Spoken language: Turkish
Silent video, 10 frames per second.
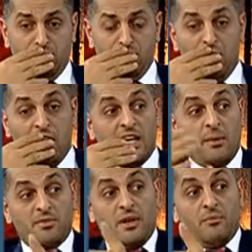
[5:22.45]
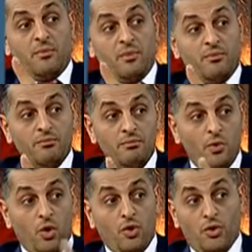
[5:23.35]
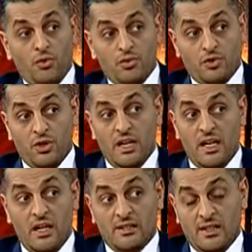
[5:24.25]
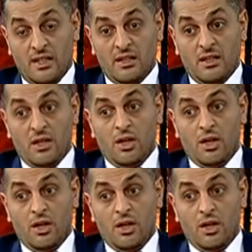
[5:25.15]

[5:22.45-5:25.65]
börek yapacağım onu söyle izah et